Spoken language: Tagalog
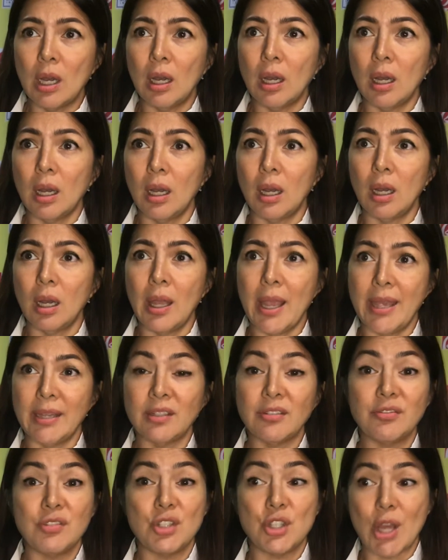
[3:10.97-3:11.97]
uh,
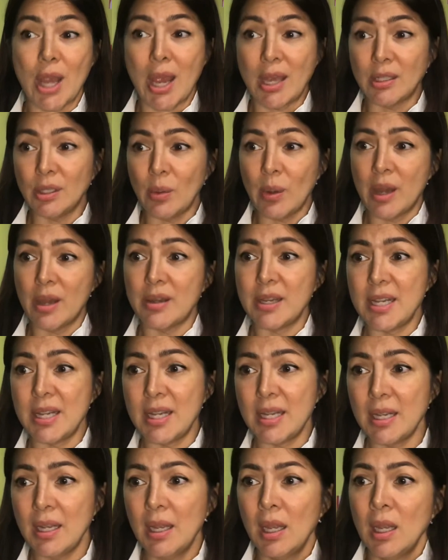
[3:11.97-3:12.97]
end of
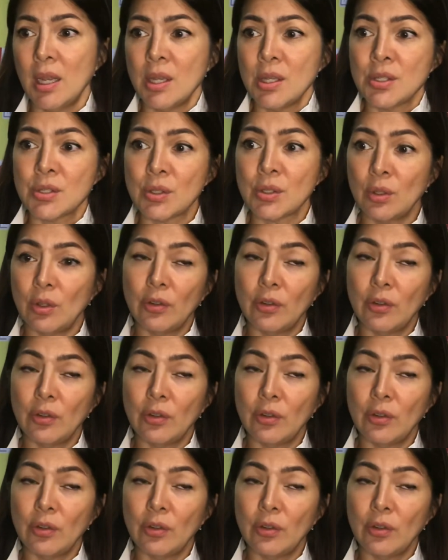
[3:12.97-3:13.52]
January. Uh-huh. So